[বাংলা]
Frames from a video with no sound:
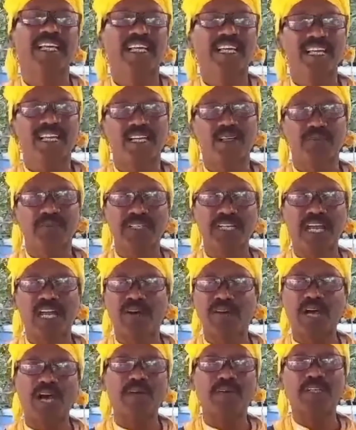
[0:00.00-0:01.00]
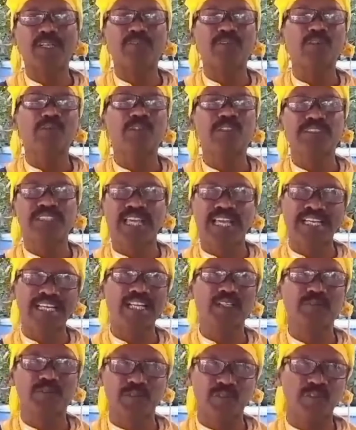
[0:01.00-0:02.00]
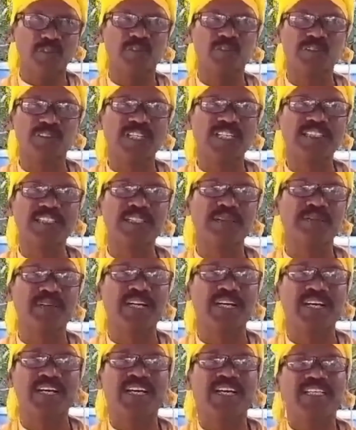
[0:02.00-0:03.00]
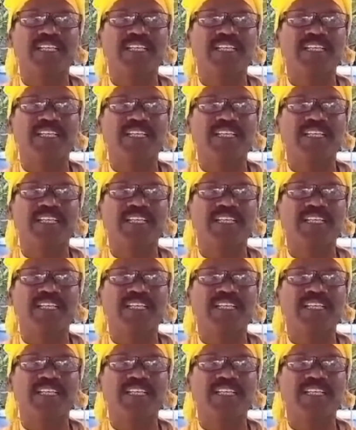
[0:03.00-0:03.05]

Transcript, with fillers: হ্যাঁ, মানে আমরা বলবো থানার প্ররোচনাতে বা